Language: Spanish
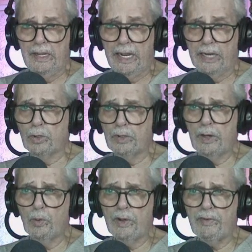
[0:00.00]
Esto
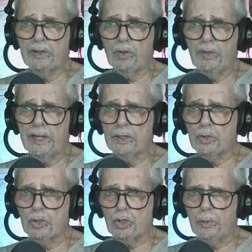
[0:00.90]
tiene un efecto
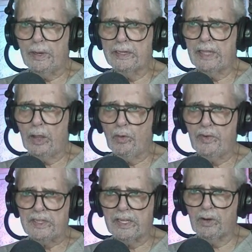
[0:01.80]
directo sobre el estado
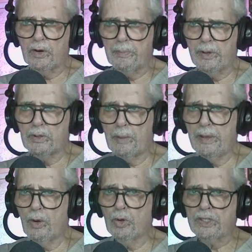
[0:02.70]
físico, pero
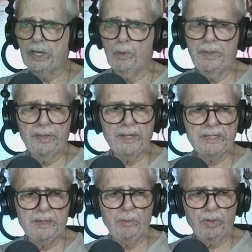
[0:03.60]
también
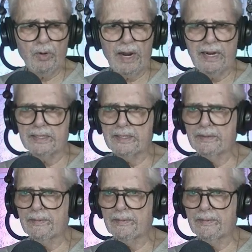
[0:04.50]
consecuencias emocionales.